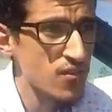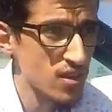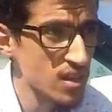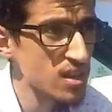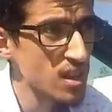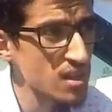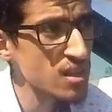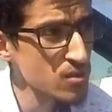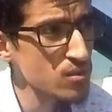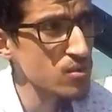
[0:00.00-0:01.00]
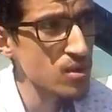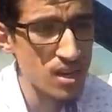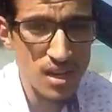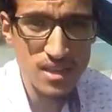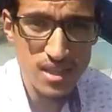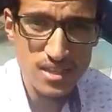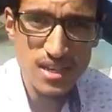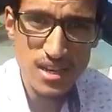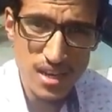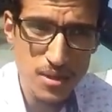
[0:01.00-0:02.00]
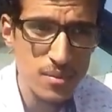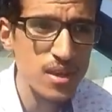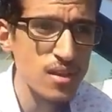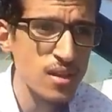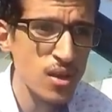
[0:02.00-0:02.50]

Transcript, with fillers: في حين ان هاد لا رونولوغان راه عندها تاريخ كبير